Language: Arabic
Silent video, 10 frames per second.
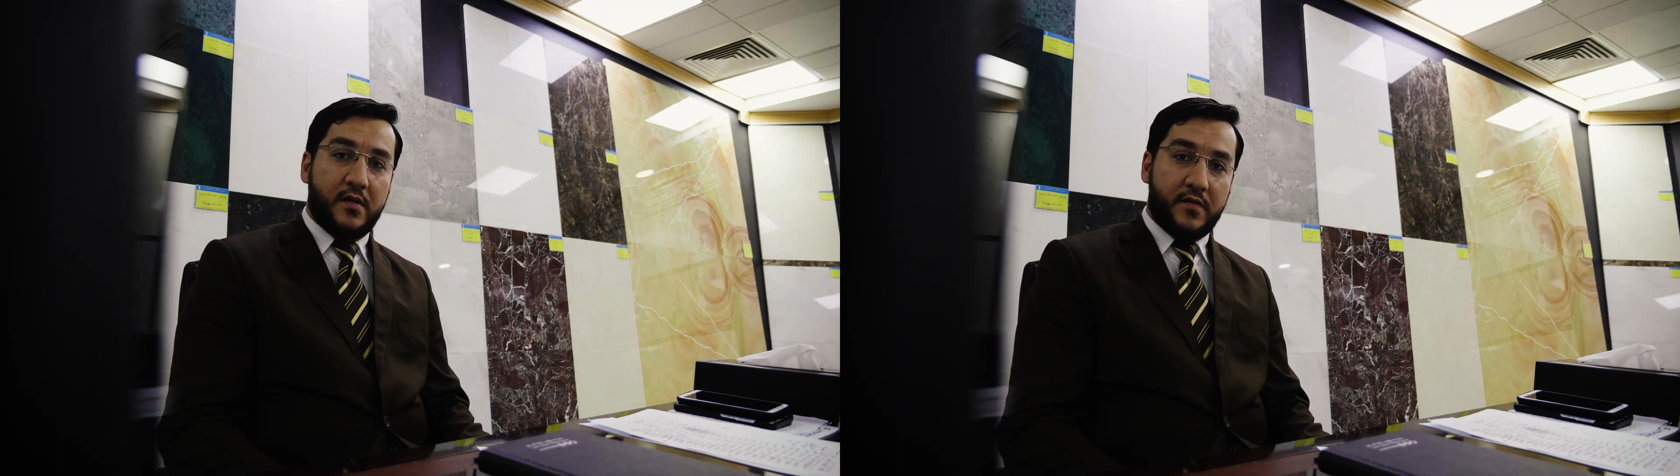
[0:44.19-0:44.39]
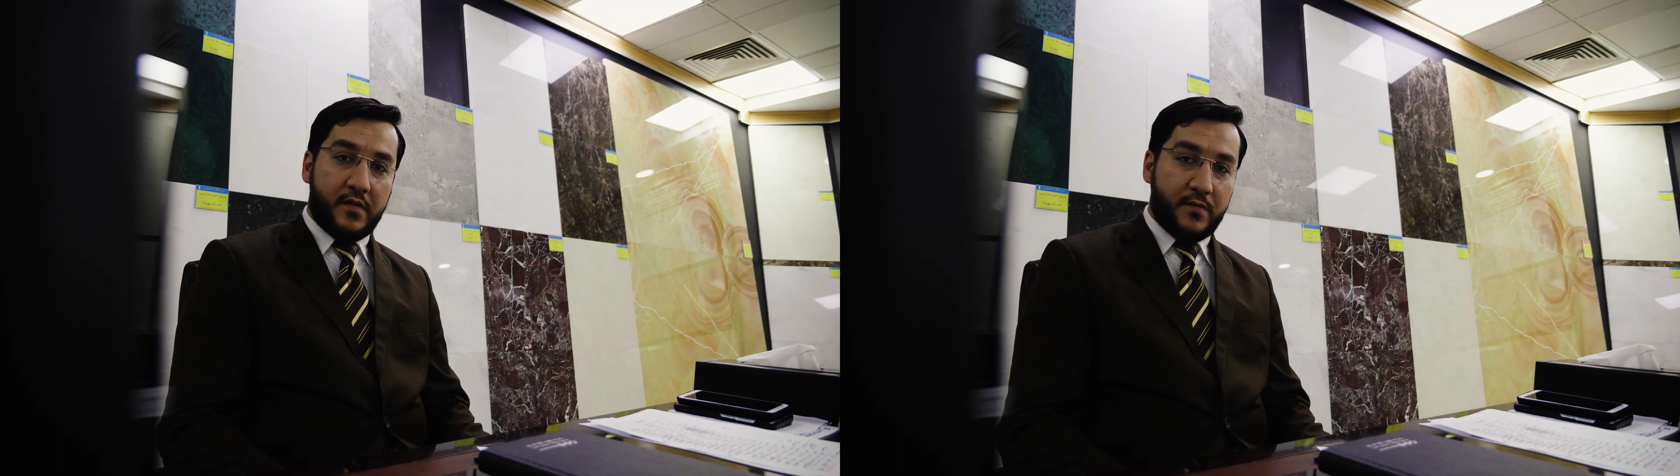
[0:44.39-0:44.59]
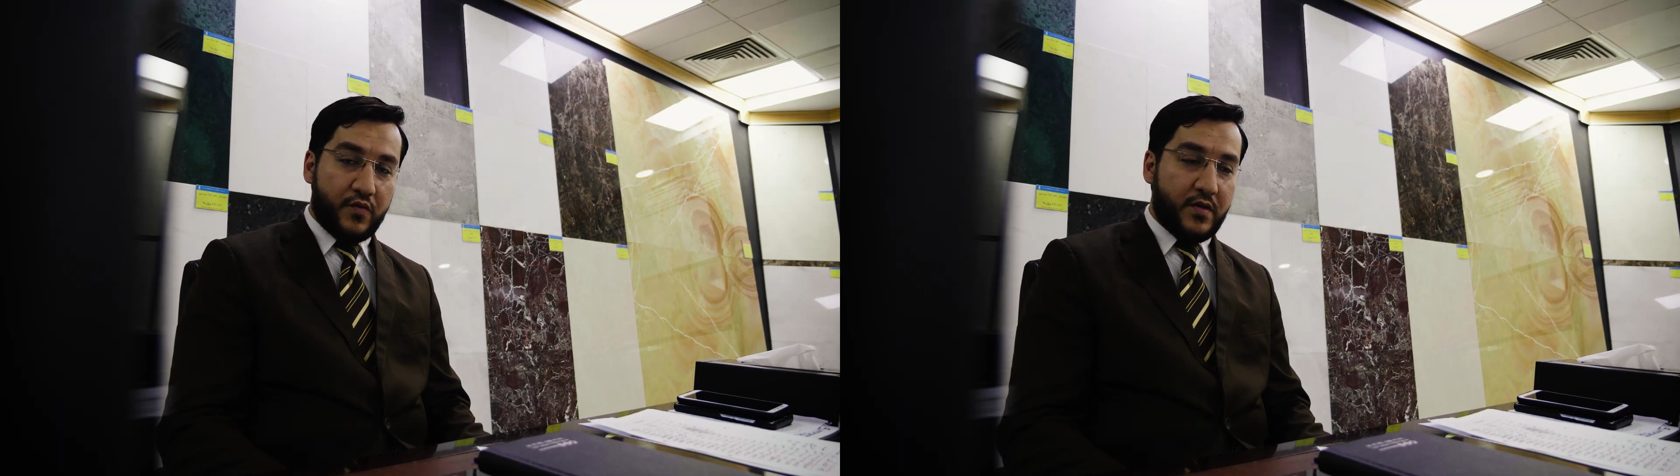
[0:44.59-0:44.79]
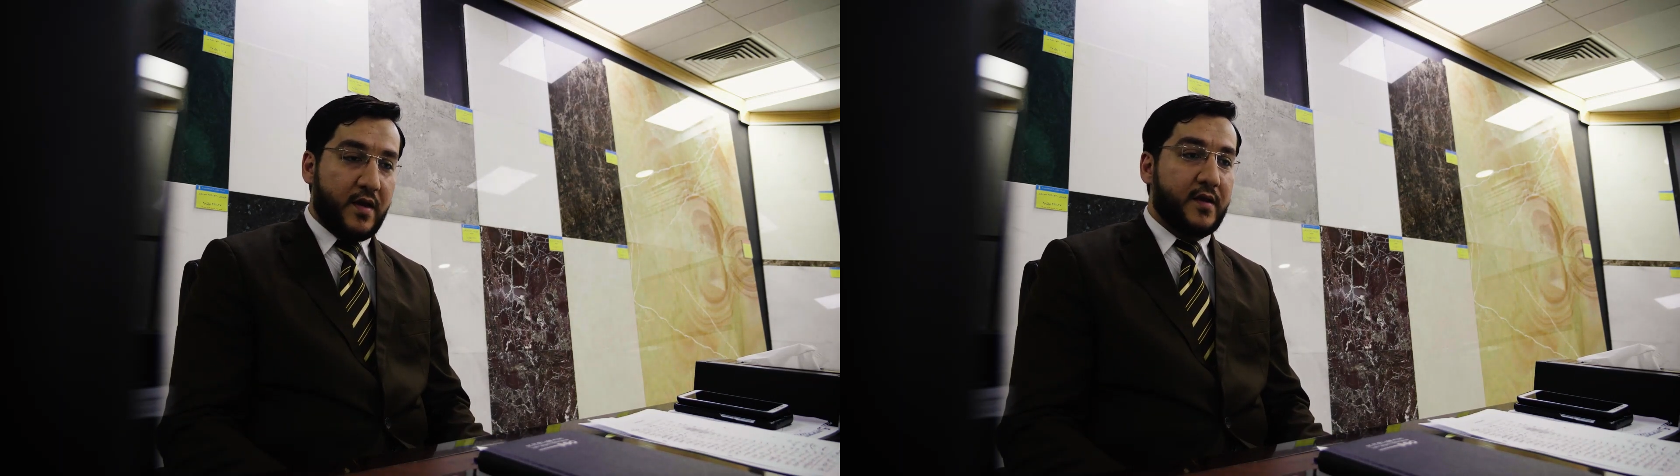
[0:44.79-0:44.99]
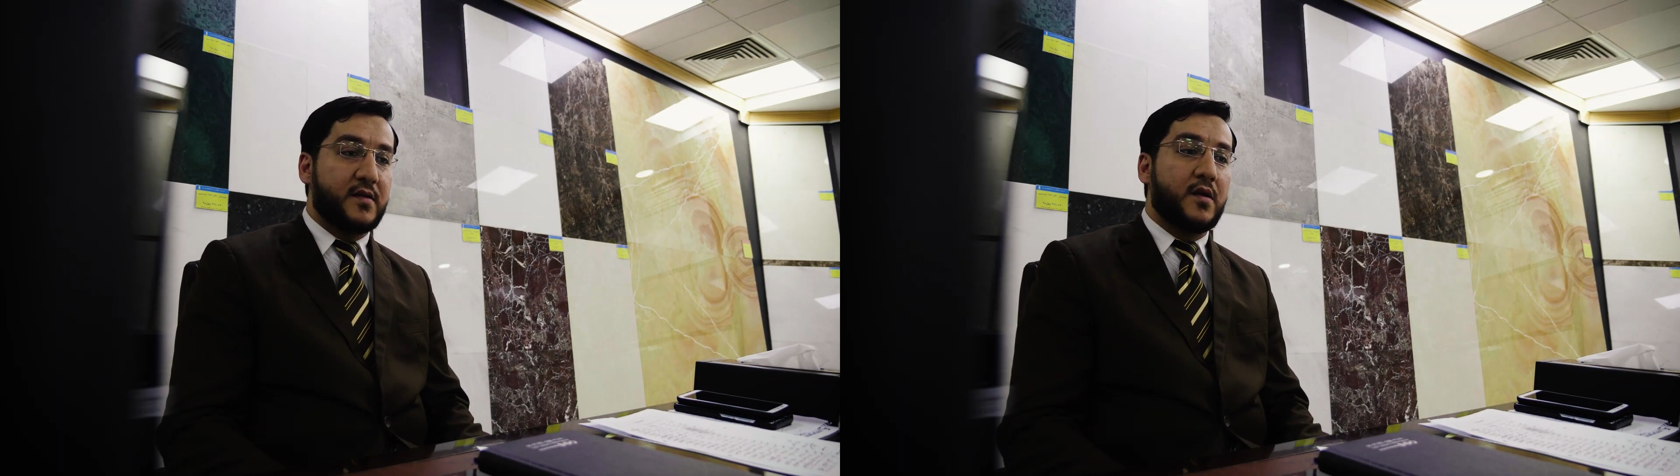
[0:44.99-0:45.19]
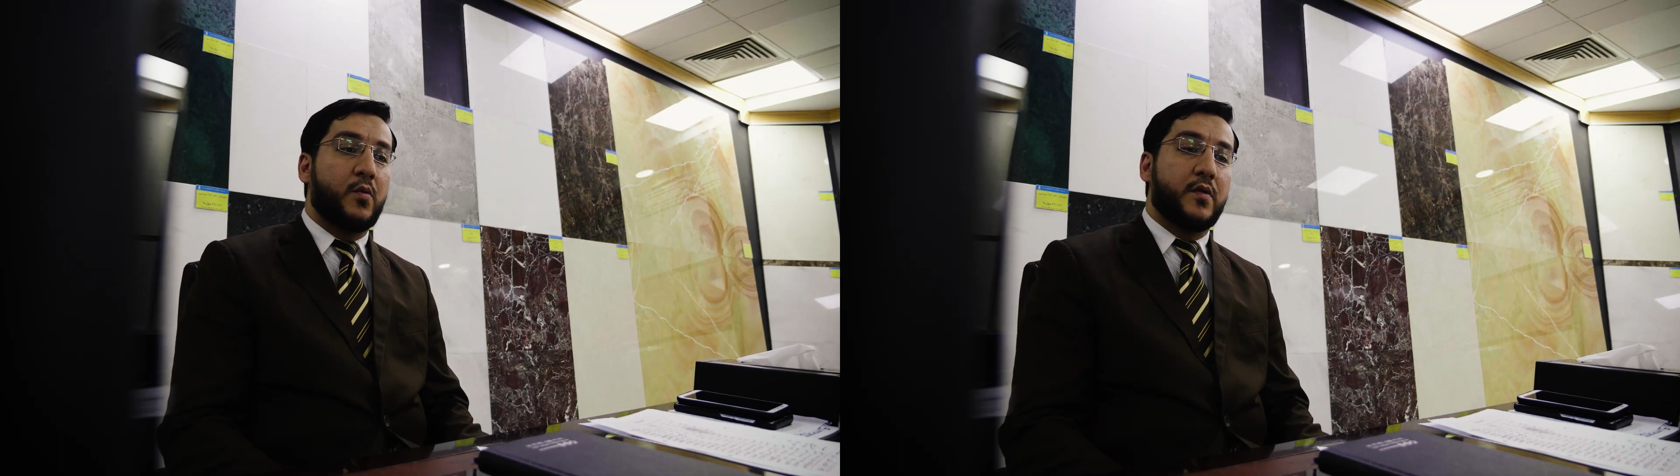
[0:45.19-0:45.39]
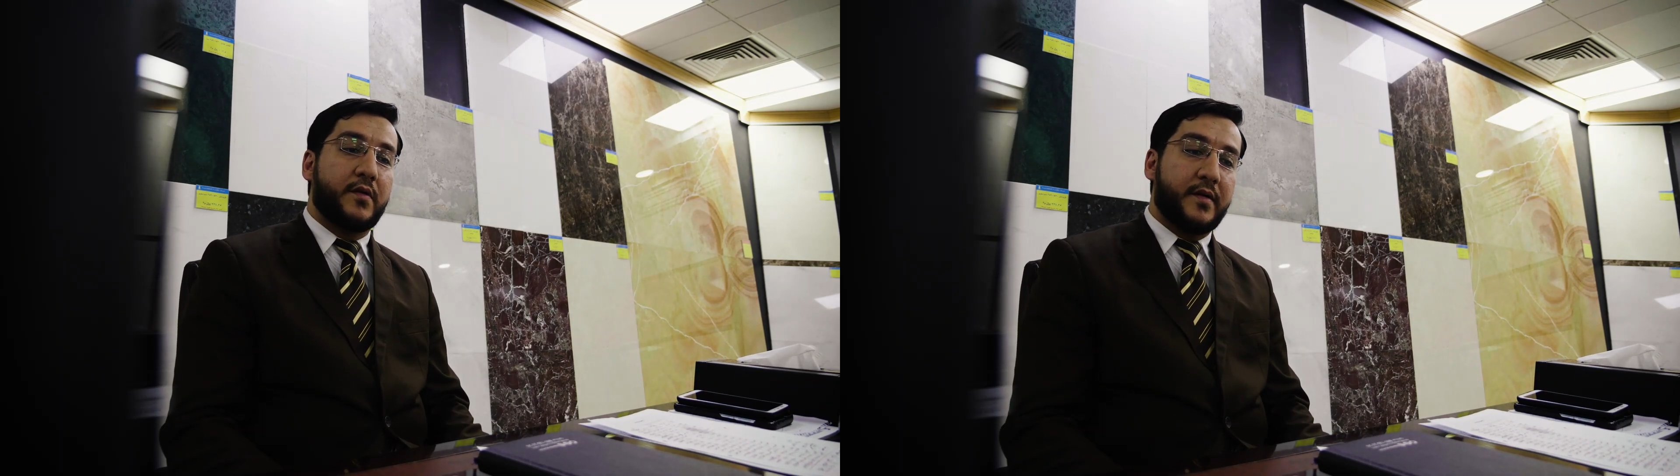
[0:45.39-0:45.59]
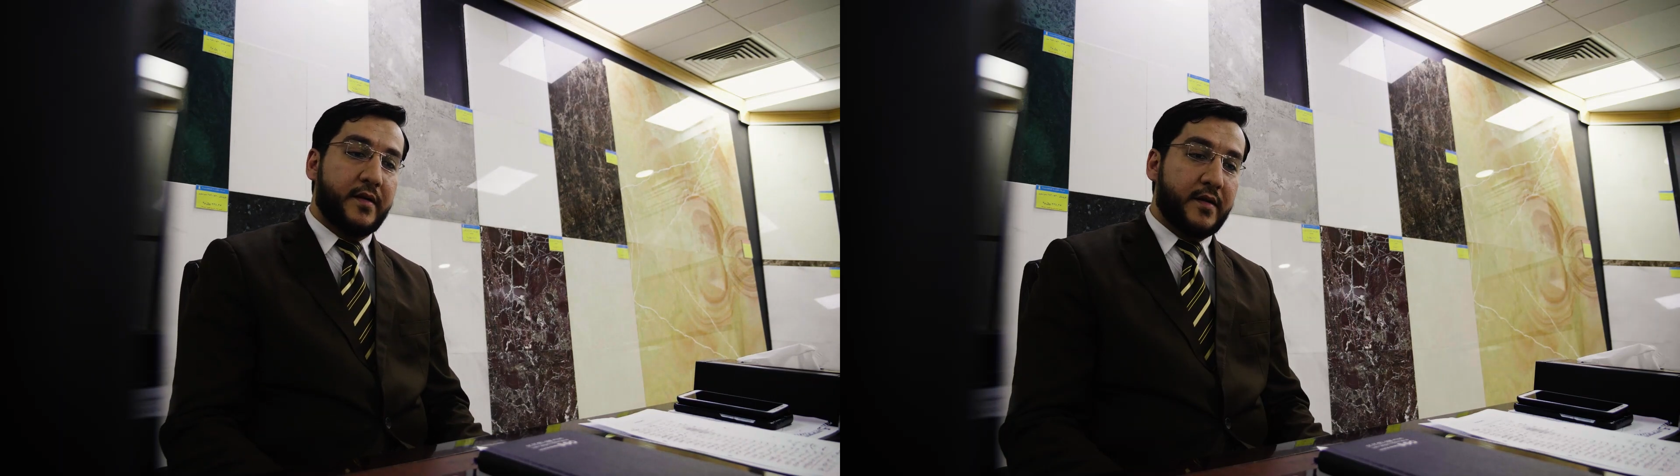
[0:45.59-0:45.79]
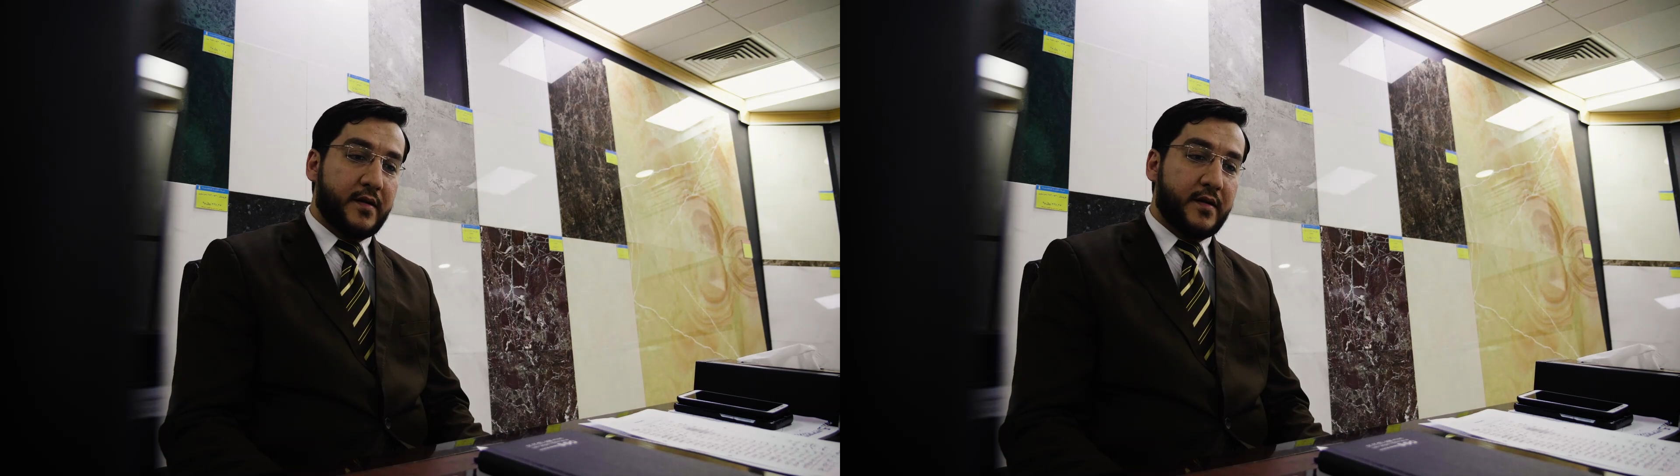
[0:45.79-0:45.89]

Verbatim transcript: نظر المشاهدين او نظر